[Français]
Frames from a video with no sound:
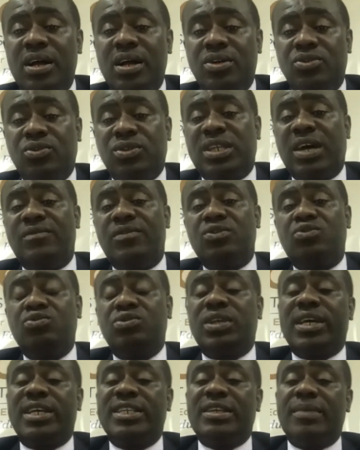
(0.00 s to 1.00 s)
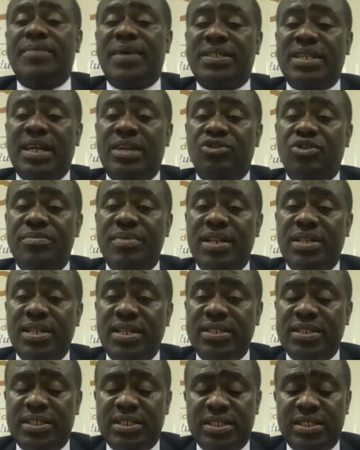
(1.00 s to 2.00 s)
Nous savons tout ce qui s'est passé en
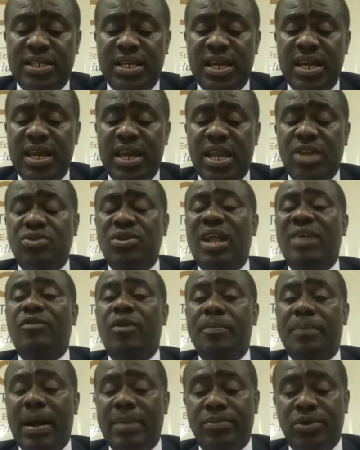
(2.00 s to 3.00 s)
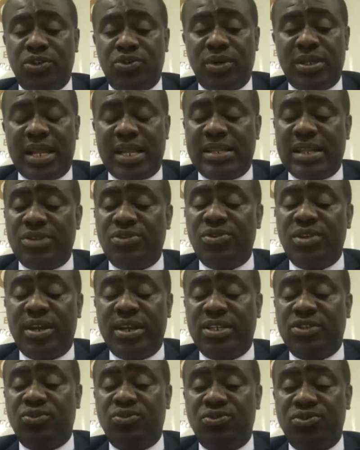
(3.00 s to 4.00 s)
2010 et nous n'avons pas besoin d'attendre une
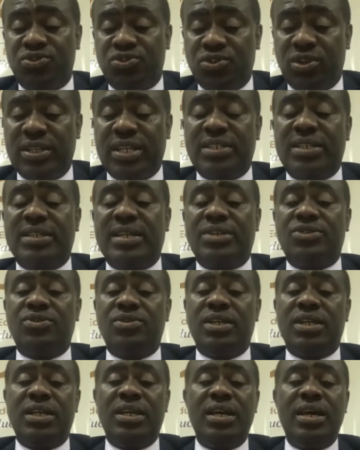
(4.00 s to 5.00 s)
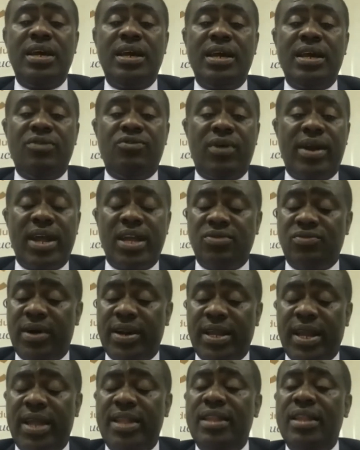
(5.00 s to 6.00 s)
résolution des États-Unis ivoirien,
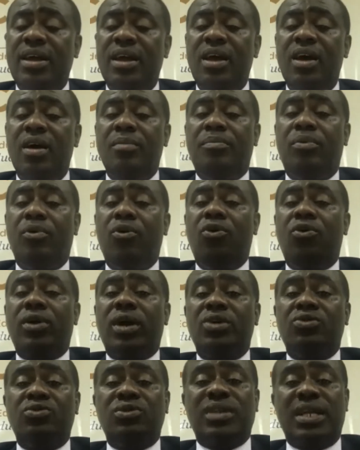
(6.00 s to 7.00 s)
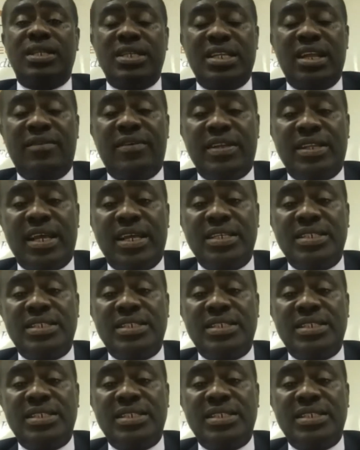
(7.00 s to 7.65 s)
ivoirienne, pour nous en dire davantage.